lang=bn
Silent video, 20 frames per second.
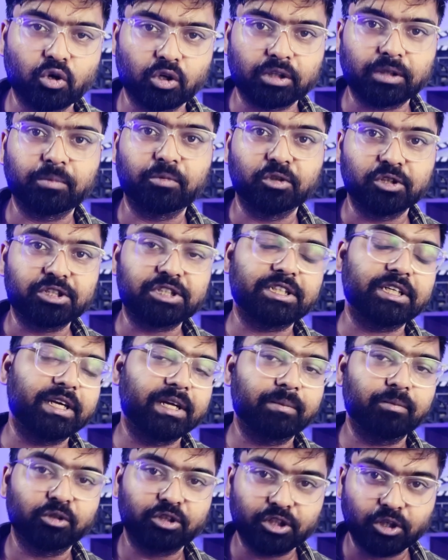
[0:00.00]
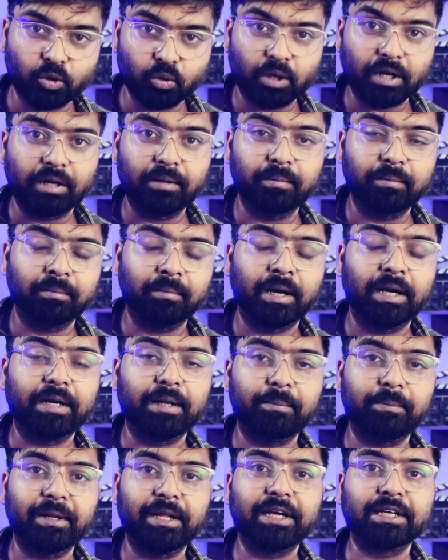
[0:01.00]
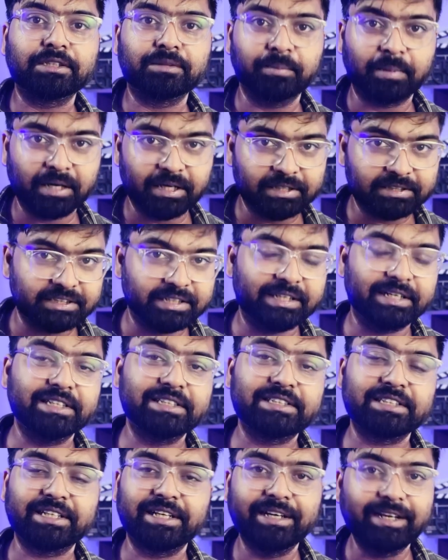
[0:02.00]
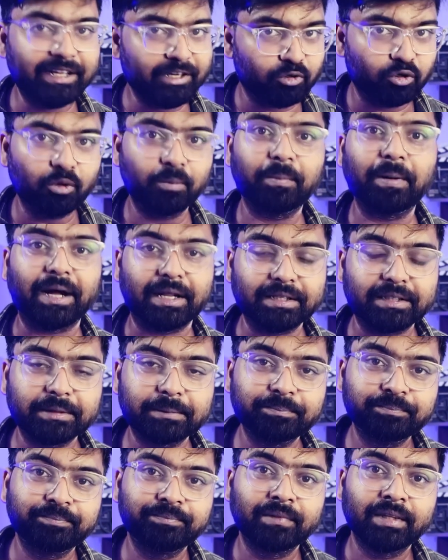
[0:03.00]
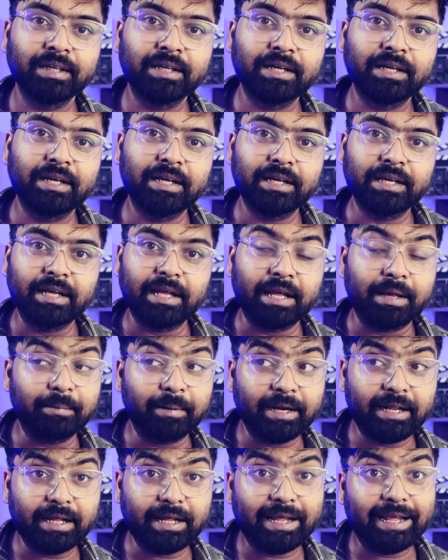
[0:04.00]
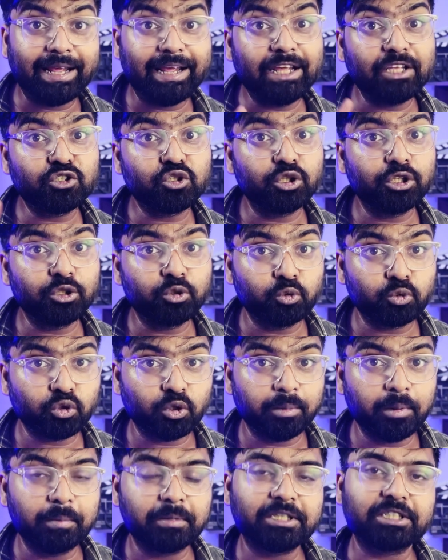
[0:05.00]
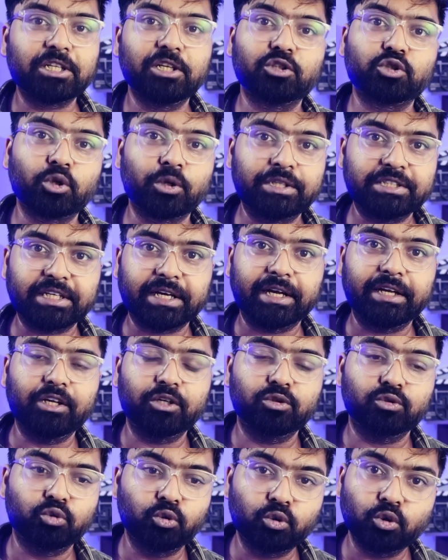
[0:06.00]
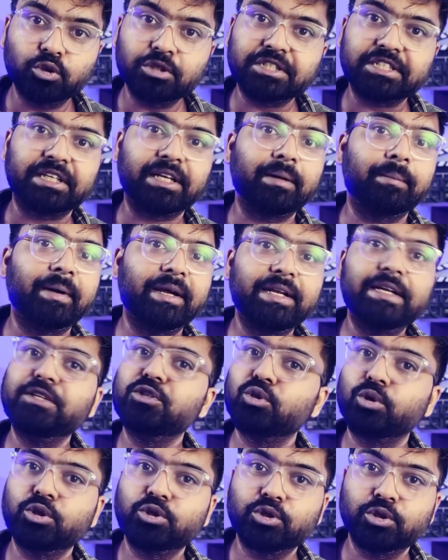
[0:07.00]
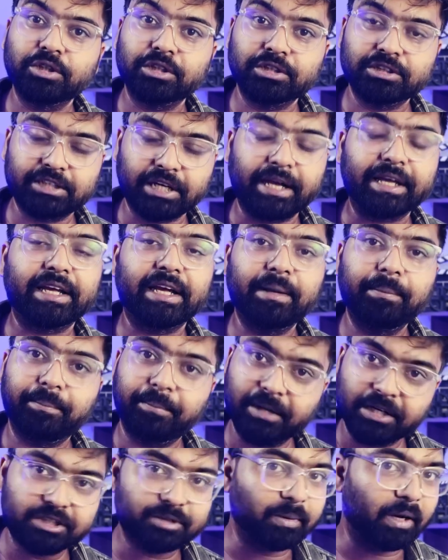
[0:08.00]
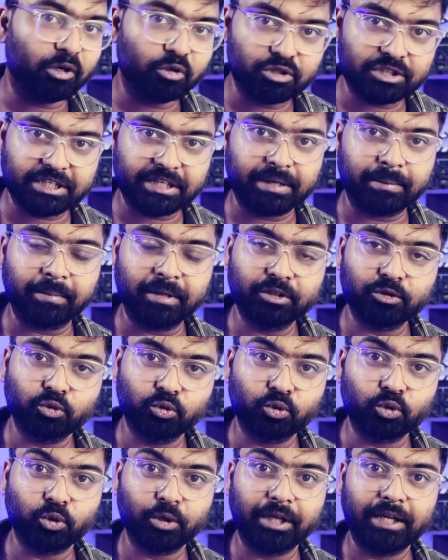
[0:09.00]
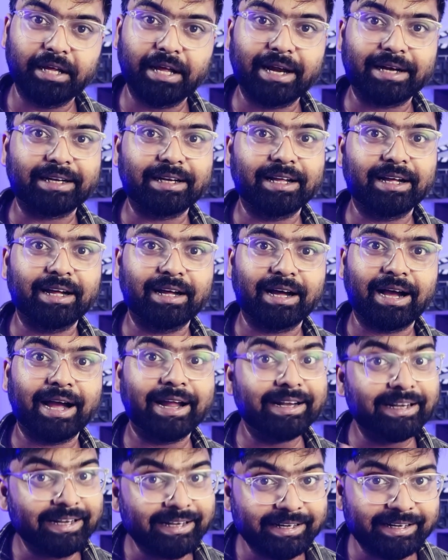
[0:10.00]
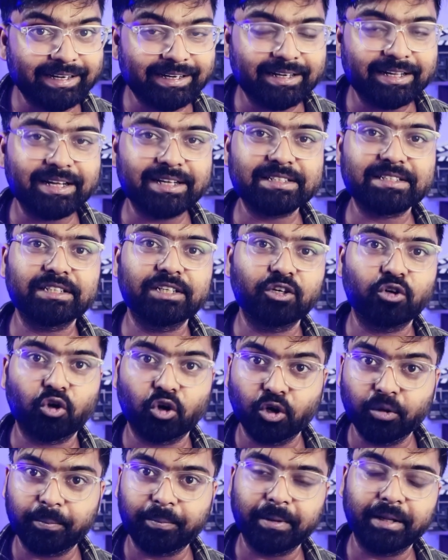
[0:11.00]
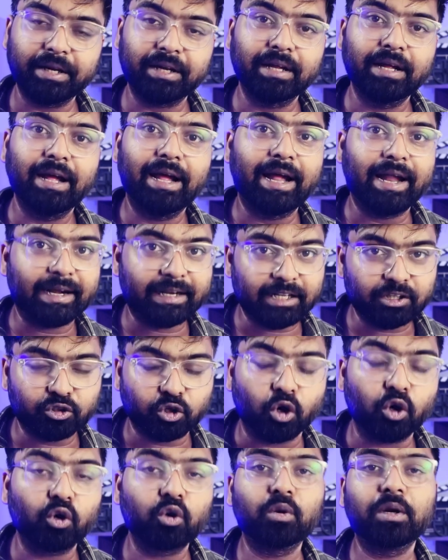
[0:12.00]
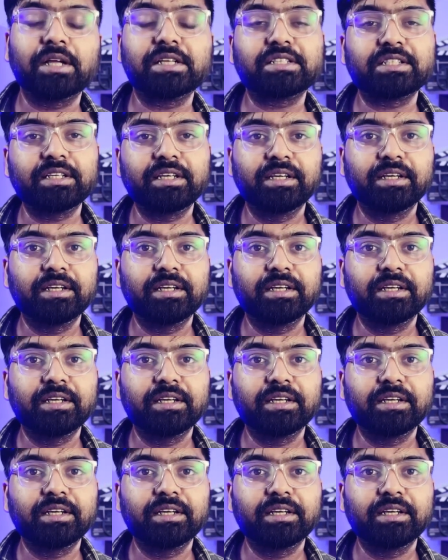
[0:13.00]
কথা বলছি এর মধ্যে লোকাল মাল্টিপ্লেক্স বা সিঙ্গেল স্ক্রিন এগুলো বাদ এবারে এই যদি দুটো আমি বিশ্লেষণে যাই দুটো সিনেমায় নিজ নিজ জায়গায় বেশ ভালো সিনেমা দুটোরই একটা আইডেন্টিটি আছে গল্পের একটা ধরন আছে